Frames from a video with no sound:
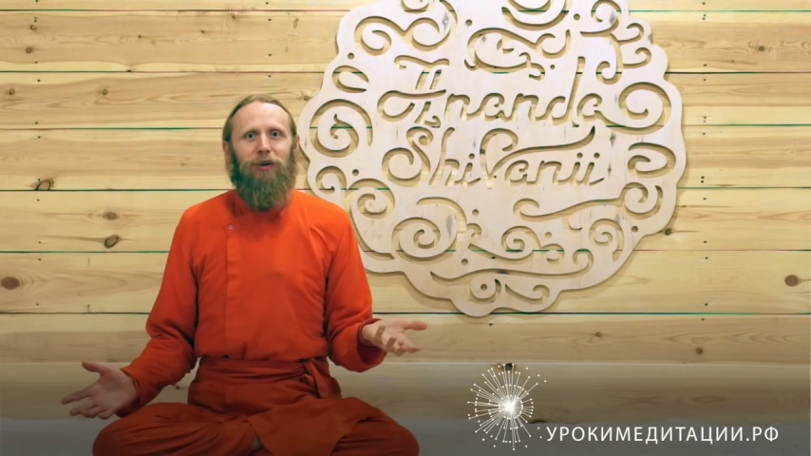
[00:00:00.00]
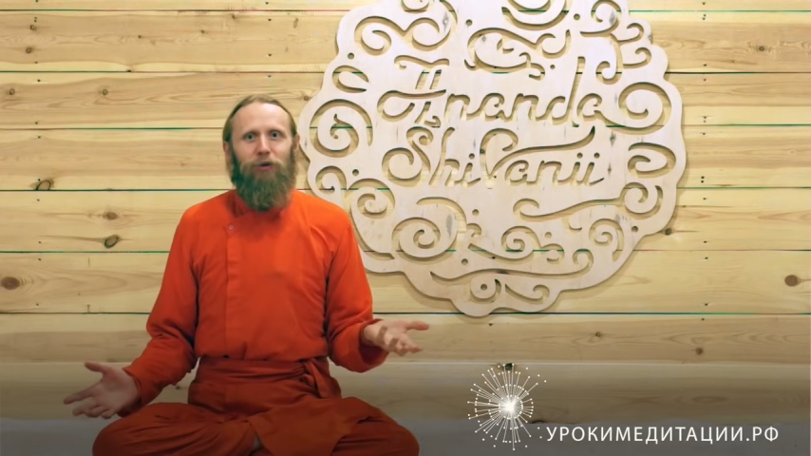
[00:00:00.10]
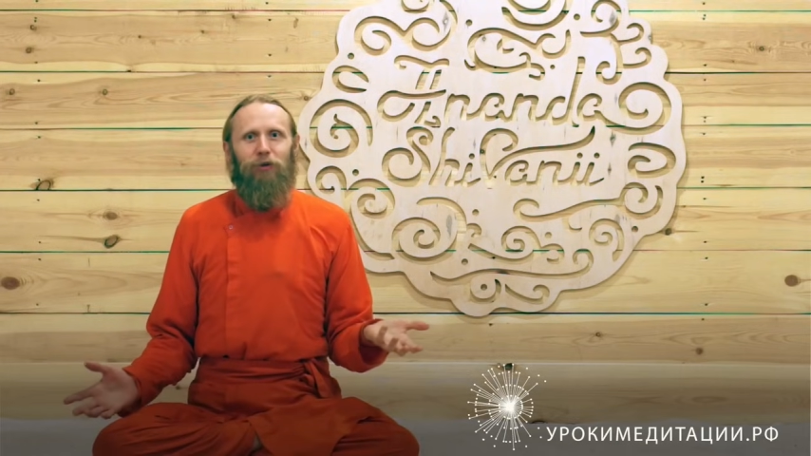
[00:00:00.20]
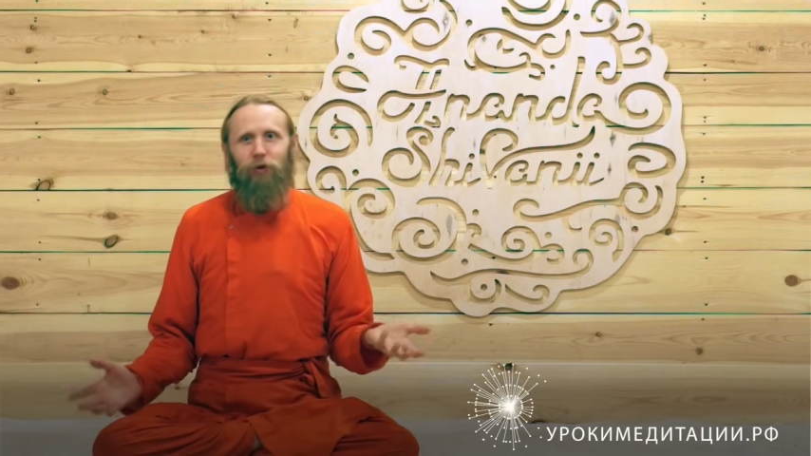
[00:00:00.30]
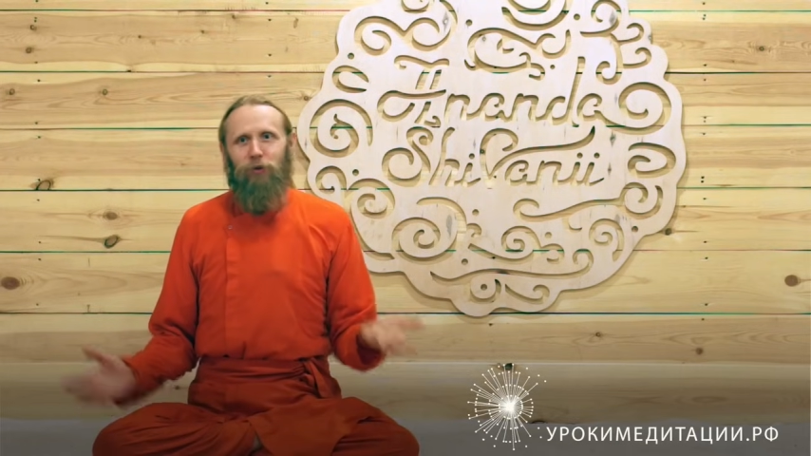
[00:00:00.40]

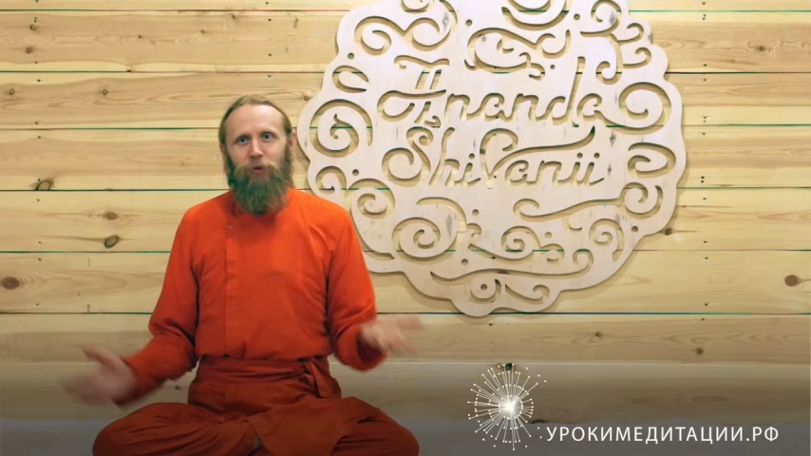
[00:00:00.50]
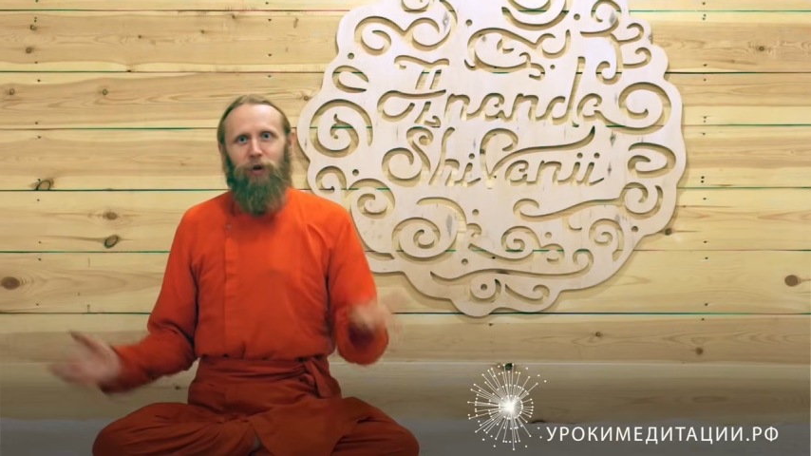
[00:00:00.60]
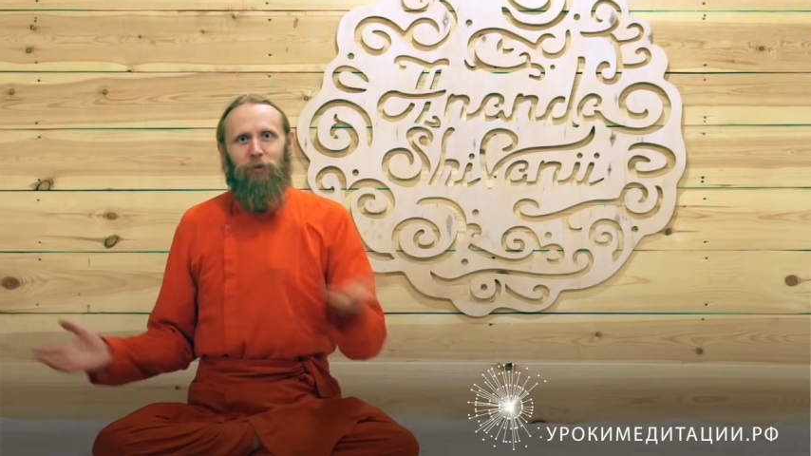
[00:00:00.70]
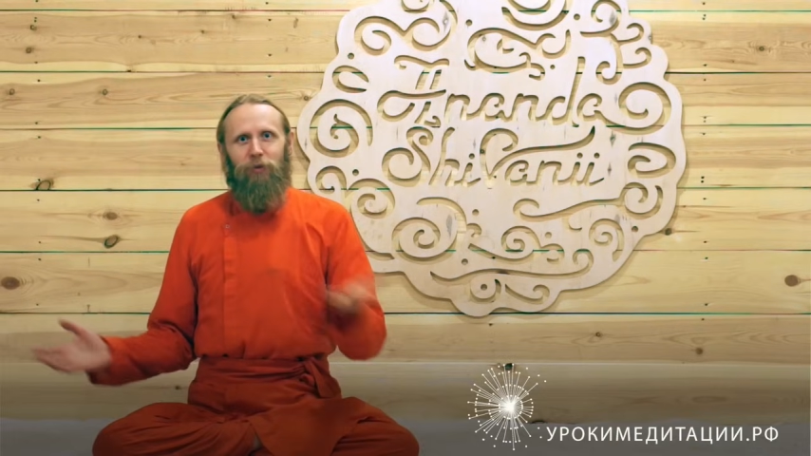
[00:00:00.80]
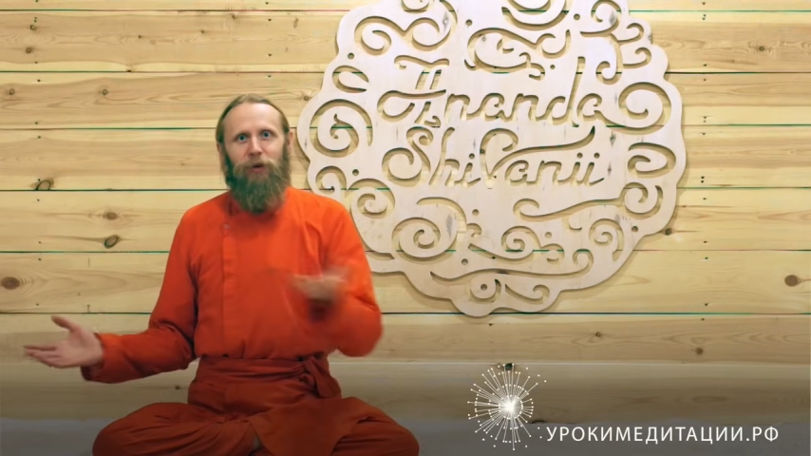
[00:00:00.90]
то ли
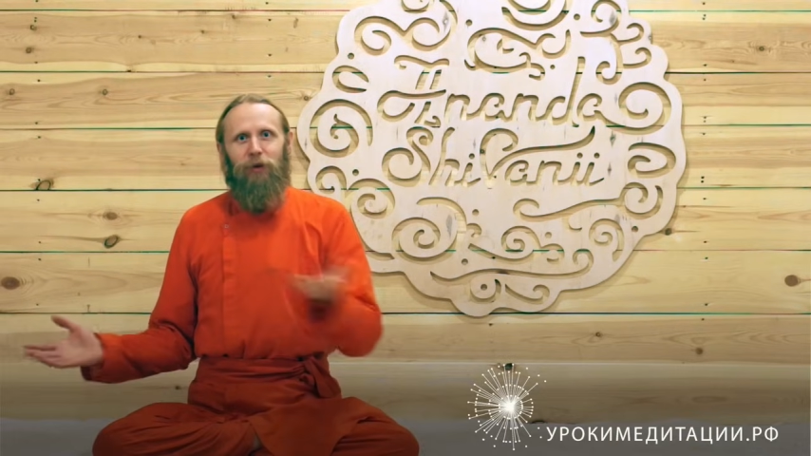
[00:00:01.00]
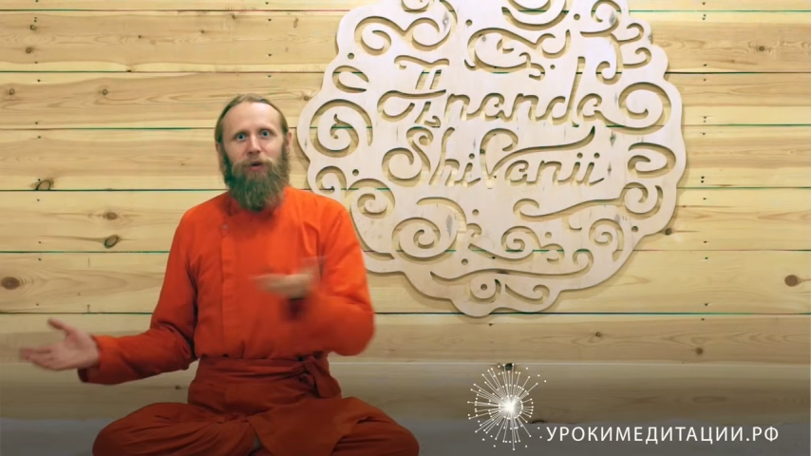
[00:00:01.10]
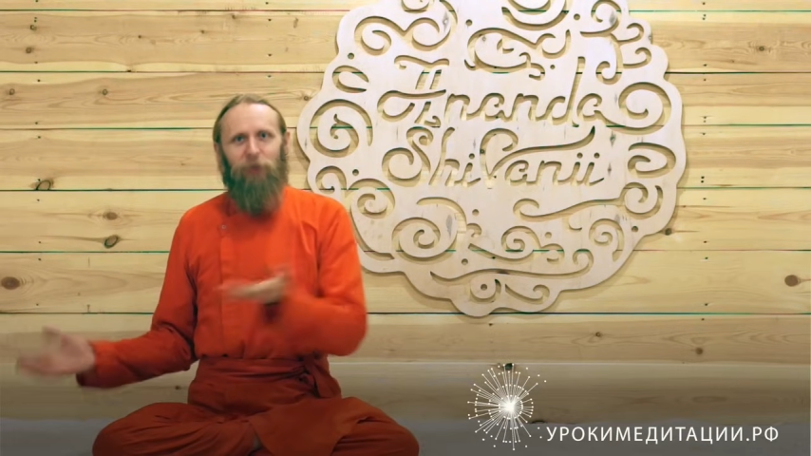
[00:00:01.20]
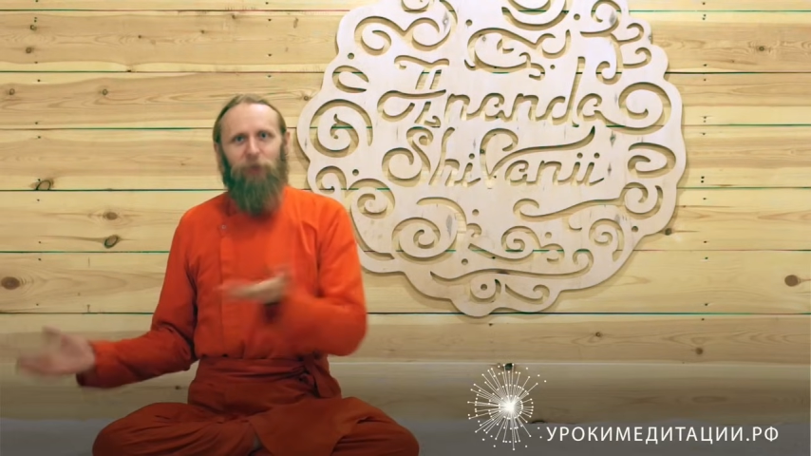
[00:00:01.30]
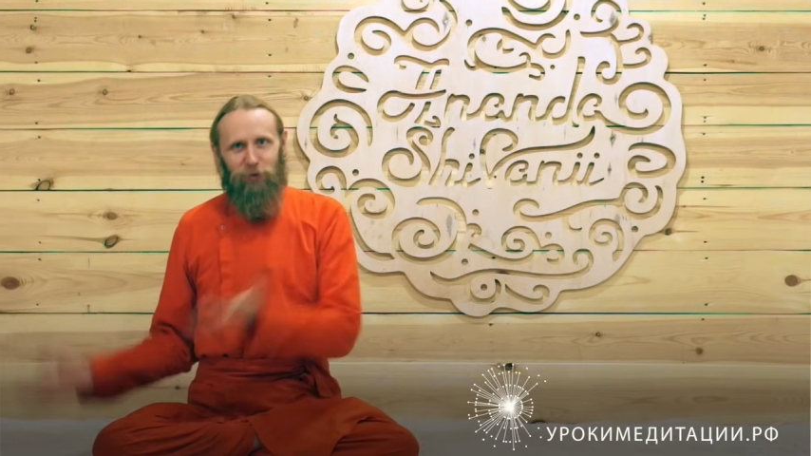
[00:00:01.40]
мне пойти
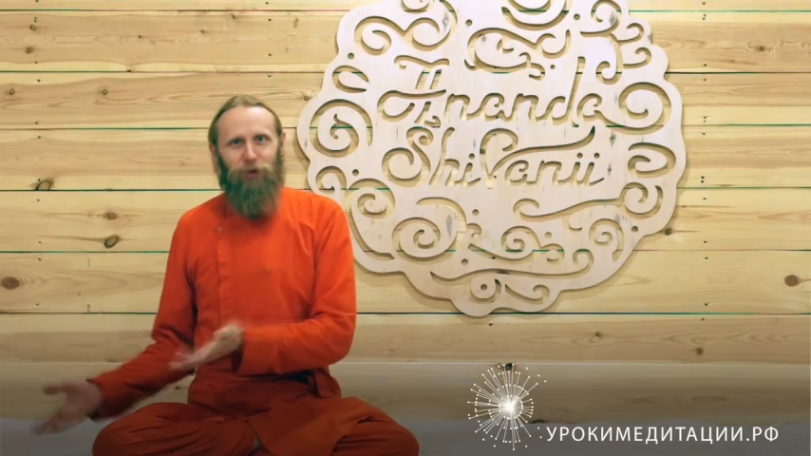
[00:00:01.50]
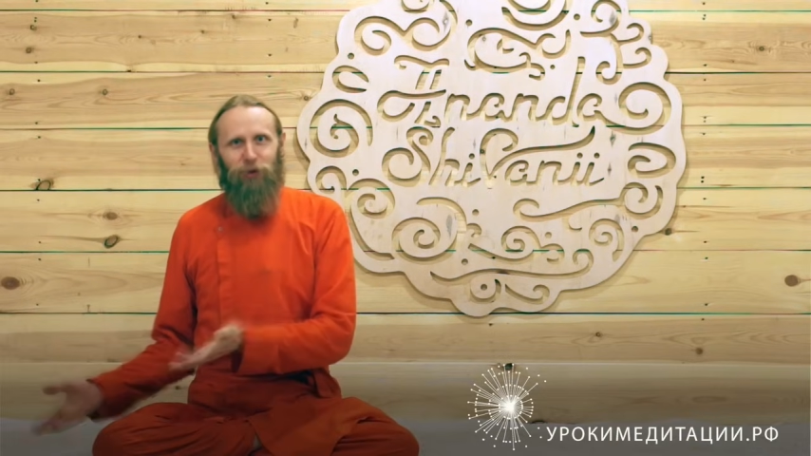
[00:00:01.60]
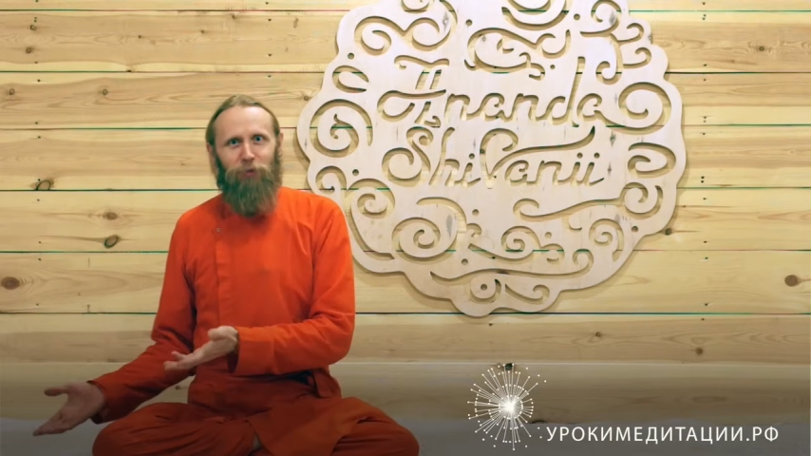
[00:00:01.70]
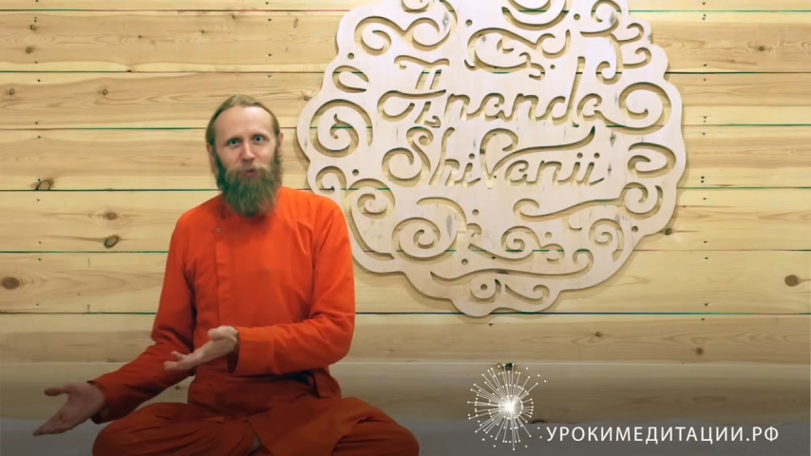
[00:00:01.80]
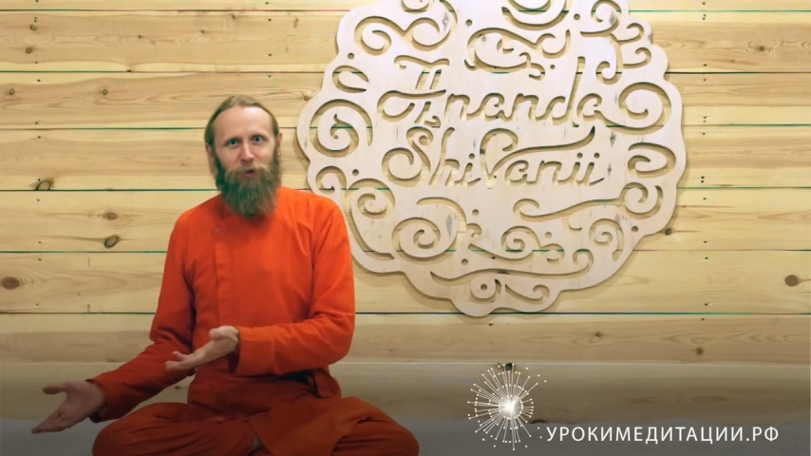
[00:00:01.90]
по
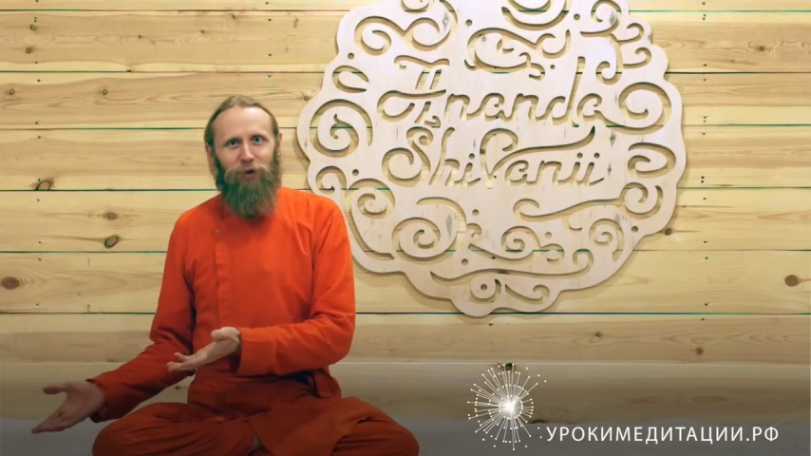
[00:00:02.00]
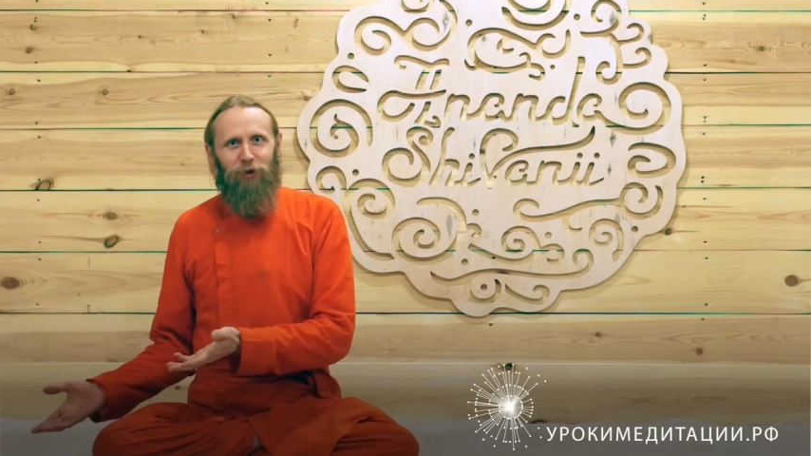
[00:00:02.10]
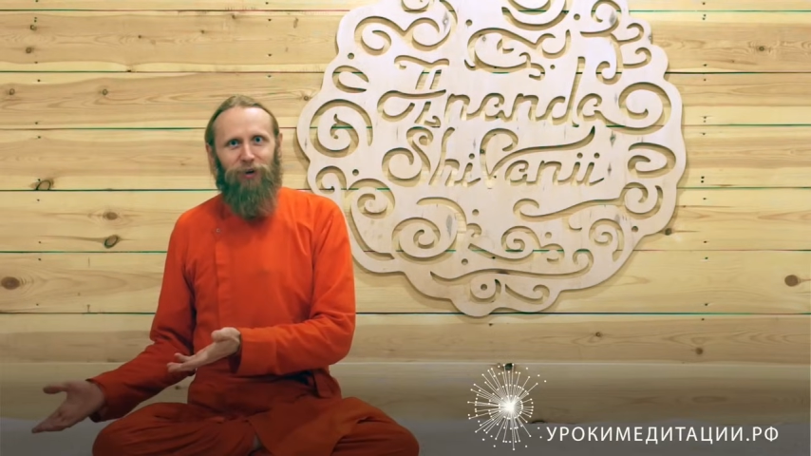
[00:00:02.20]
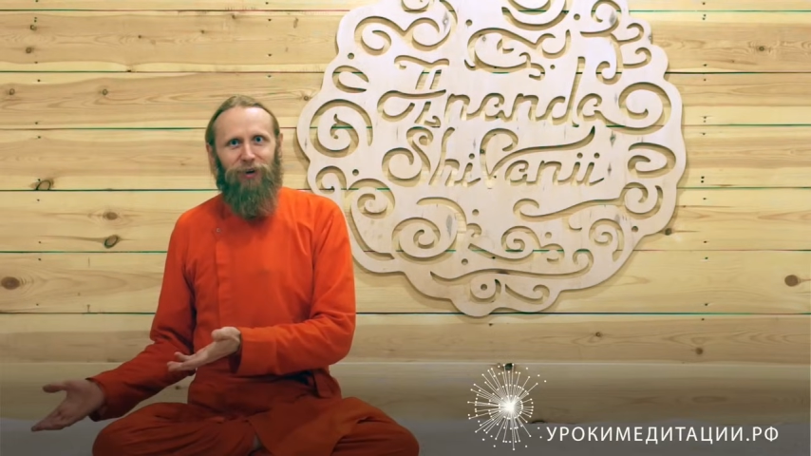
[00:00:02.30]
животному пути,